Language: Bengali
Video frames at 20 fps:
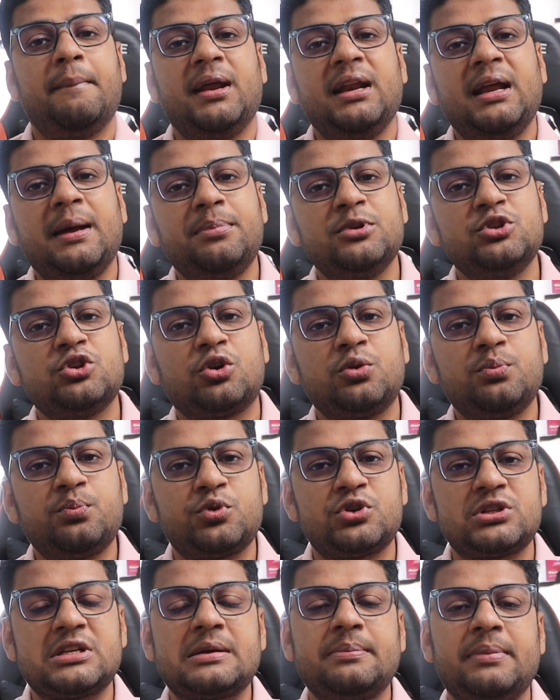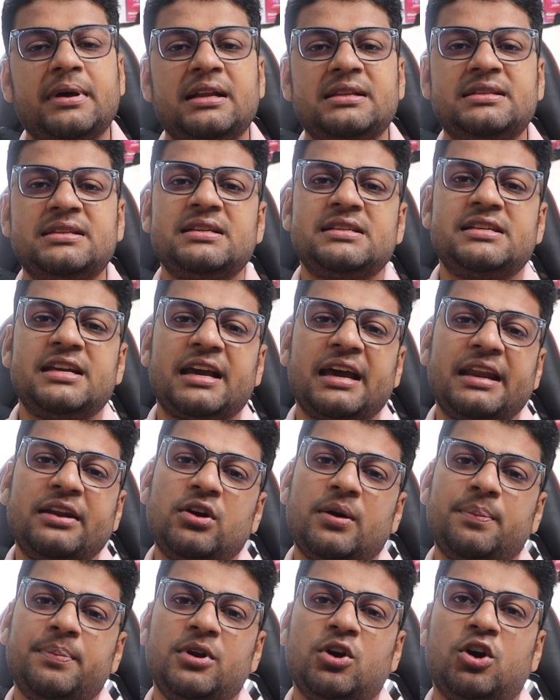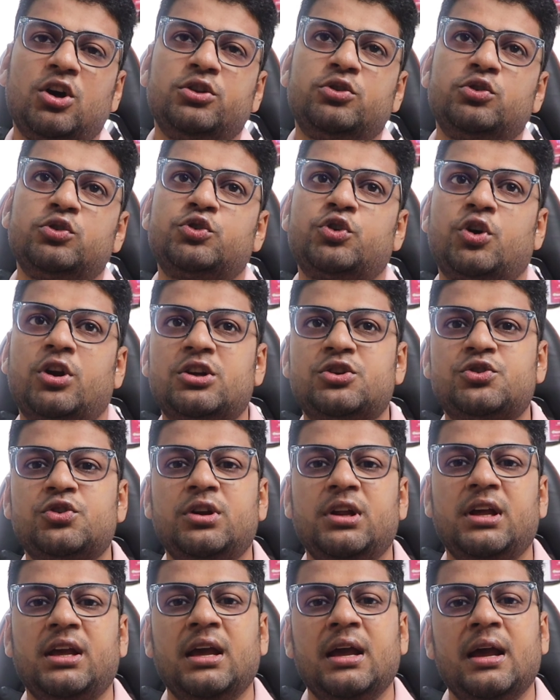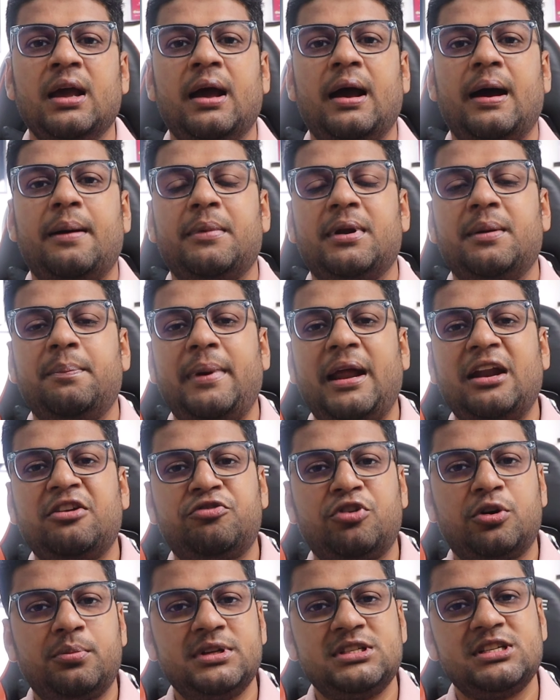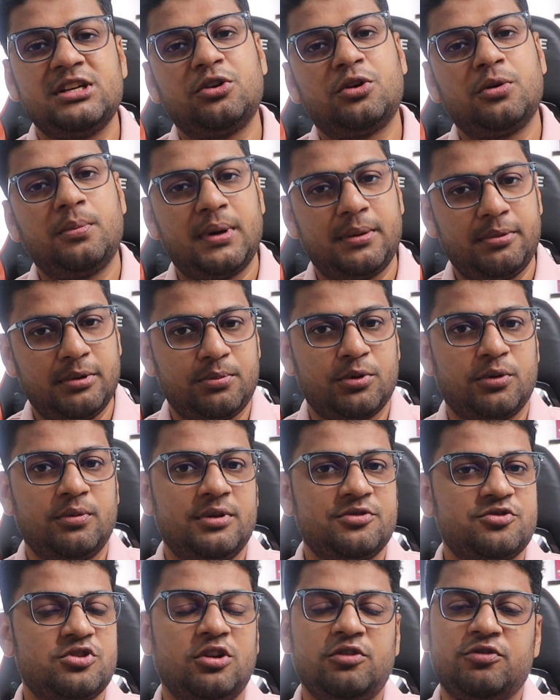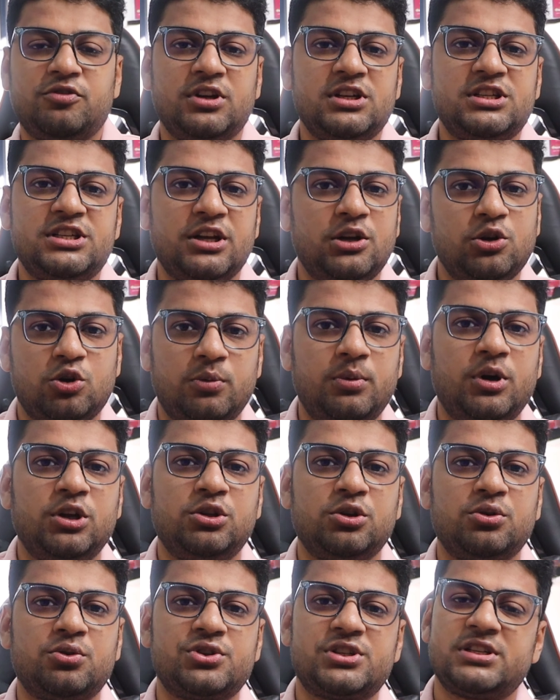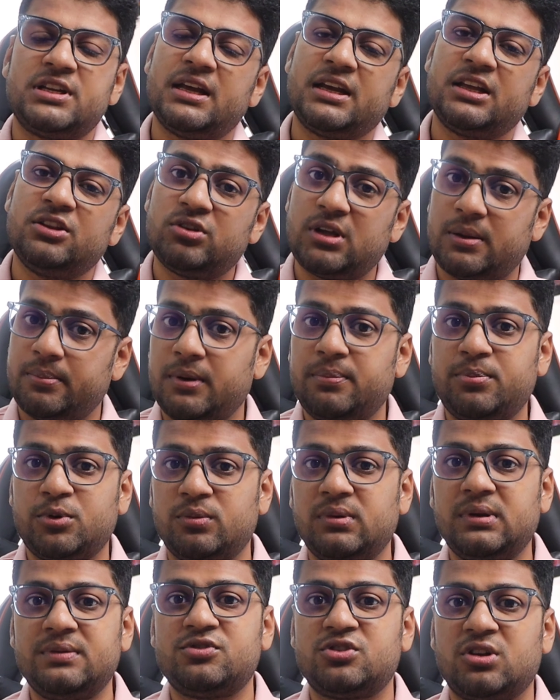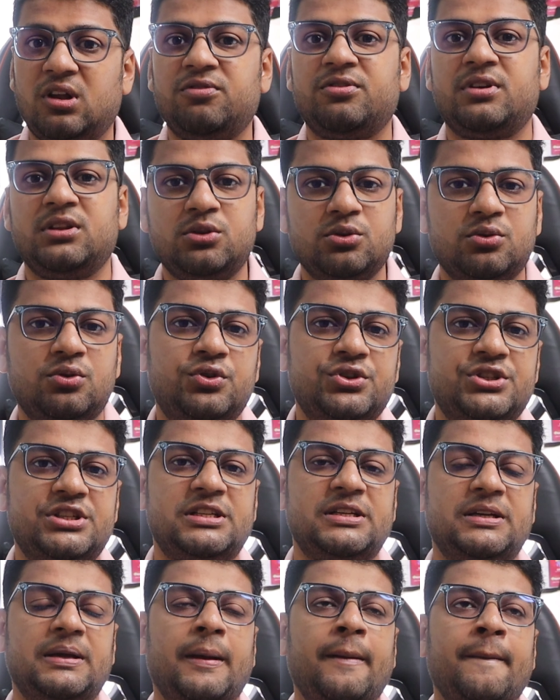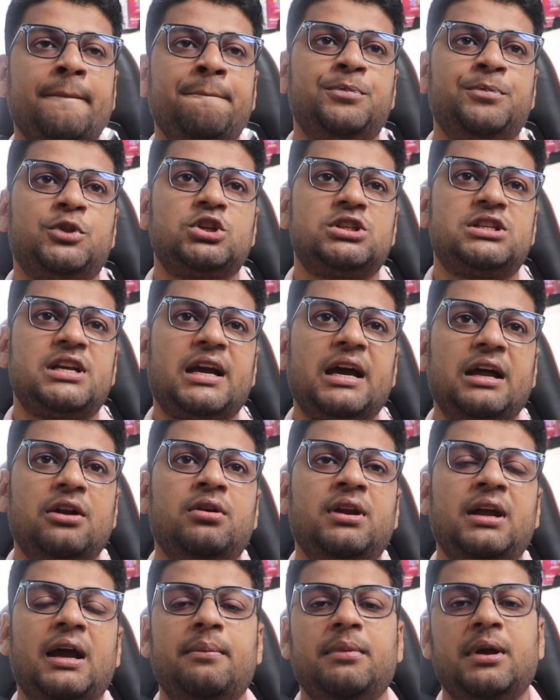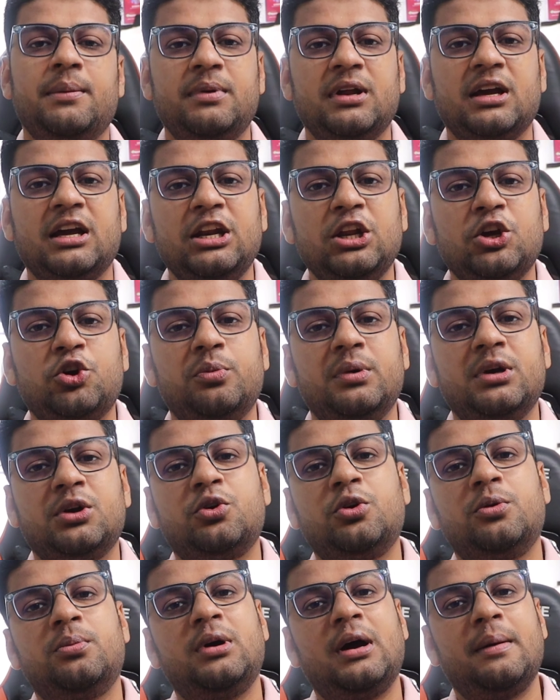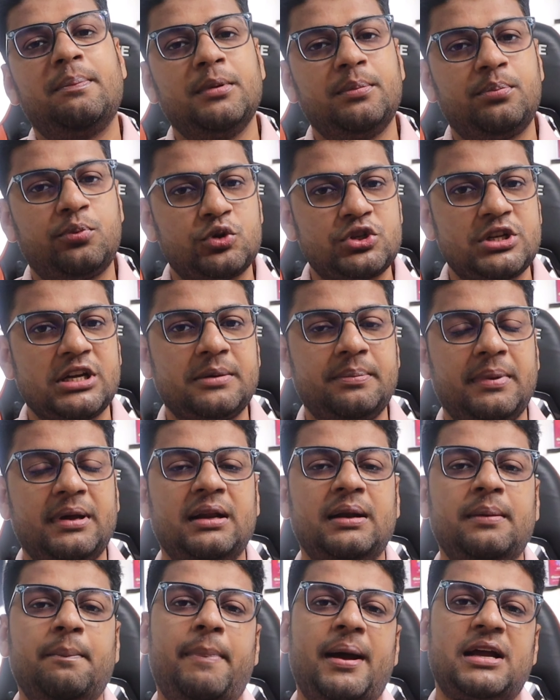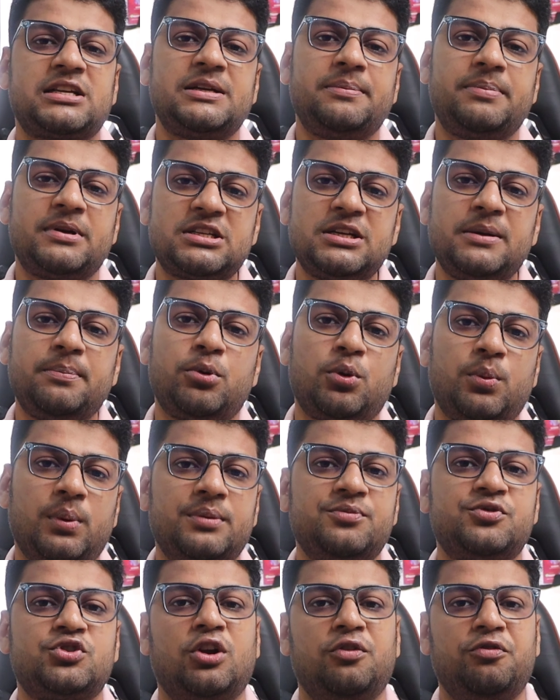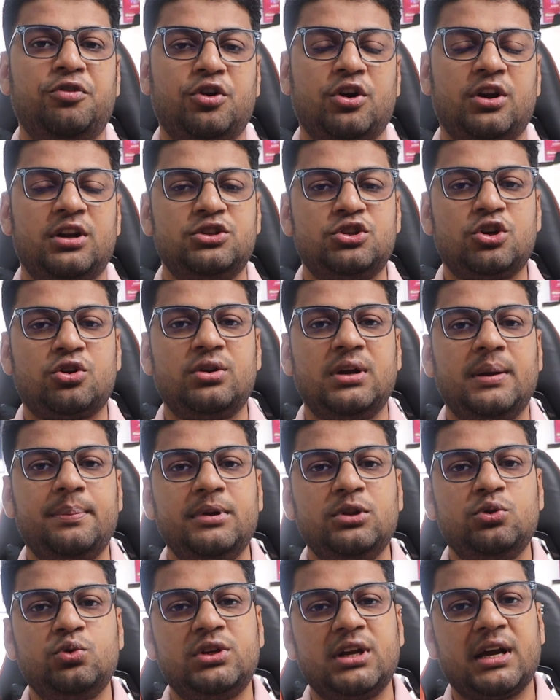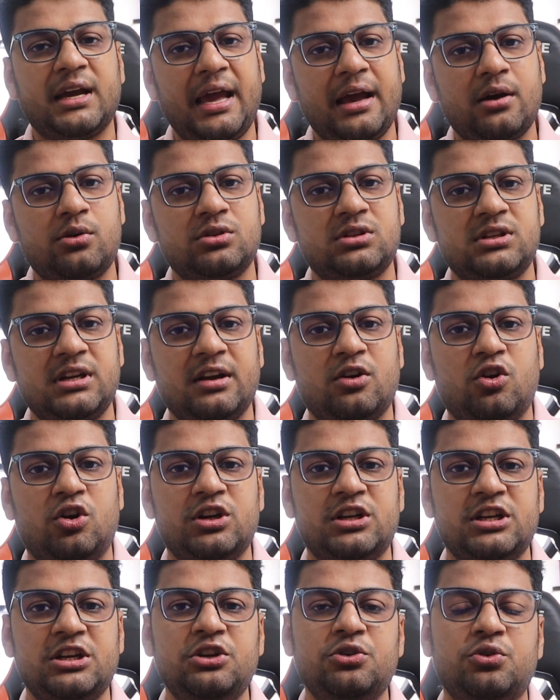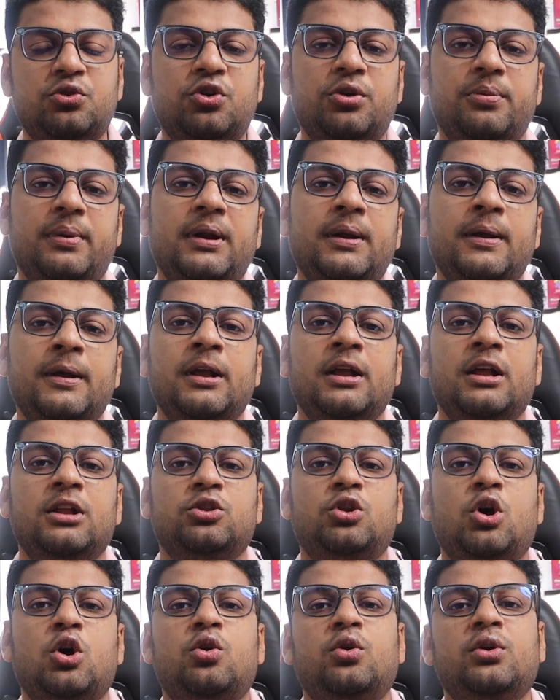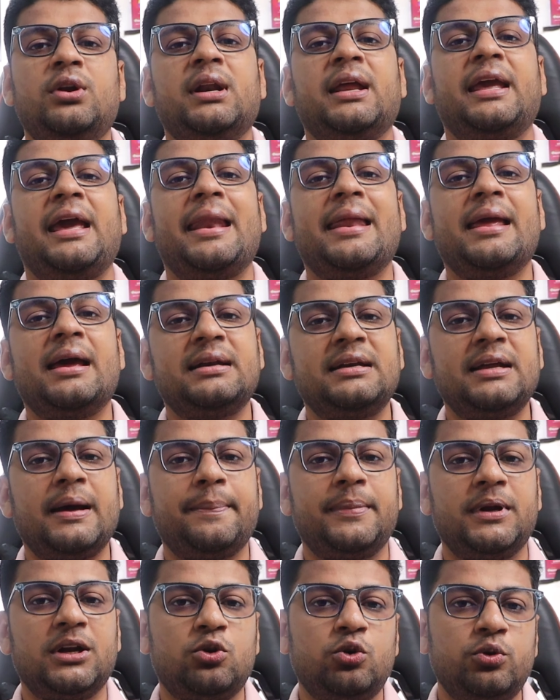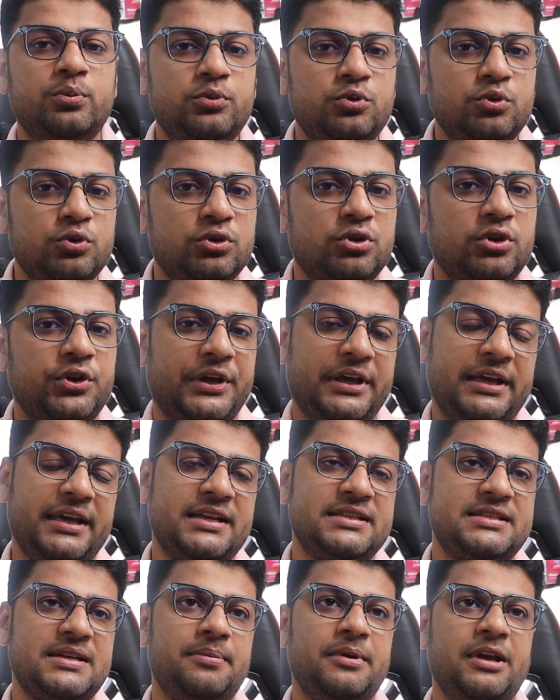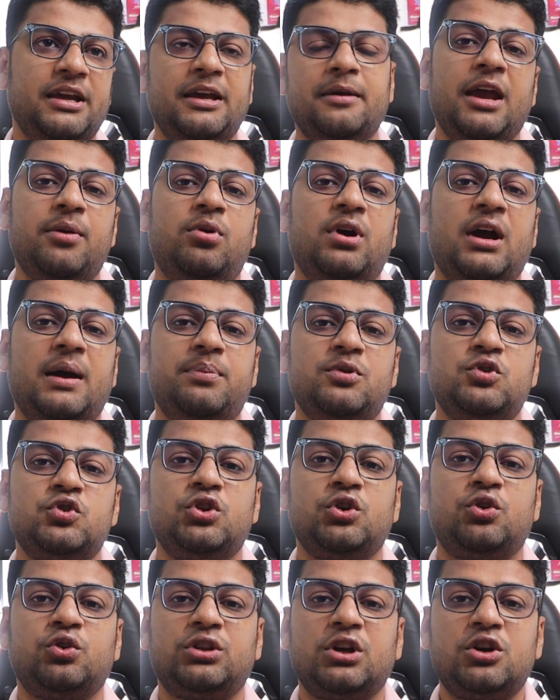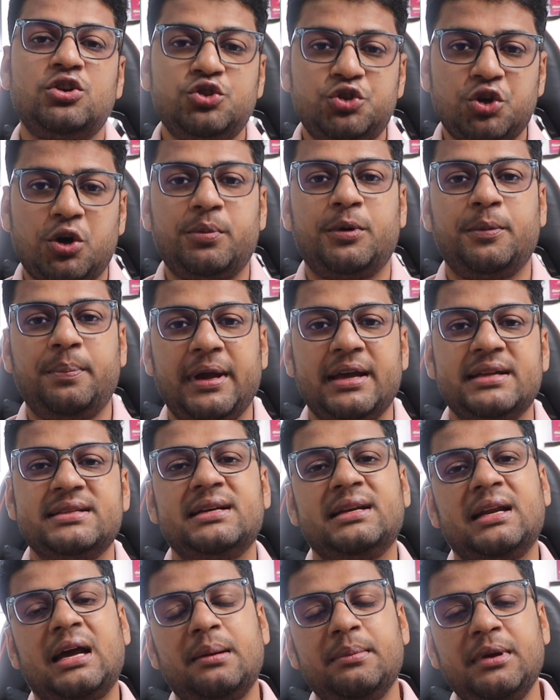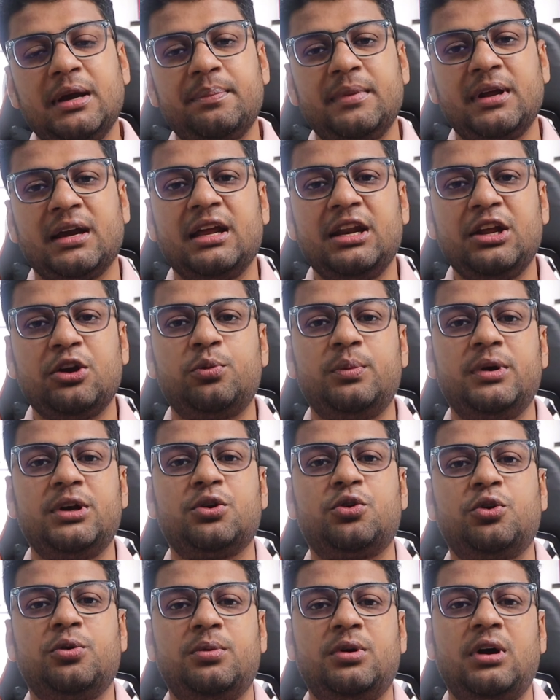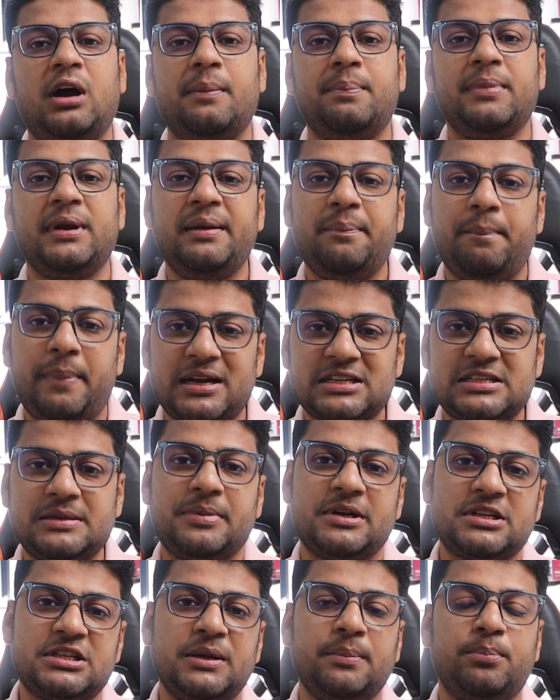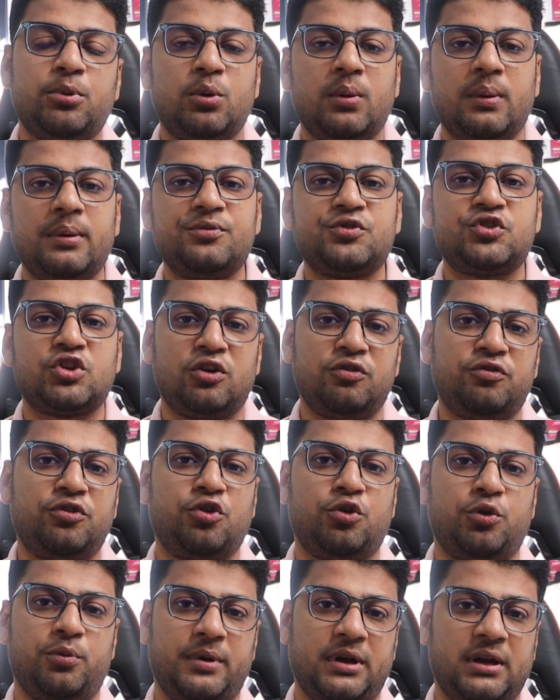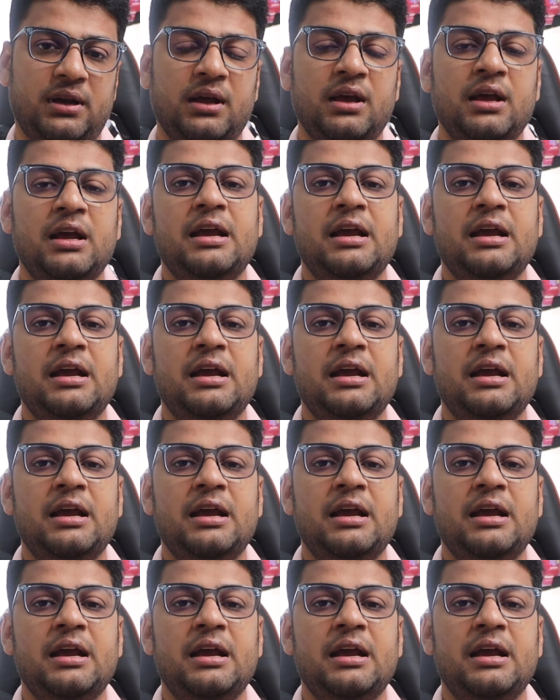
মানে আপনি যখন প্রজেক্ট বানাচ্ছেন সেখানেও আপনি হয়তো সরাসরি আমরা প্ল্যাটফর্মে যেরকমভাবে প্রবলেম সলভ করি সেরকম হয়তো করছি না কিন্তু আমরা প্রবলেম সলভ কিন্তু করছি তো সে কারণে আমি আপনাকে রিকমেন্ড করব আপনি প্রজেক্ট বানান পাশে পাশে প্রবলেম সলভ করেন যখন আপনি দুইটাকে একত্রে কন্টিনিউ করবেন তখন ক্যারিয়ারটা আপনার খুব দ্রুত এগিয়ে যাবে এবং আপনি যদি কোথাও জবও পেয়ে যান আমি আপনাকে রিকমেন্ড করব আপনি পাশে পাশে প্রবলেম সলভও করবেন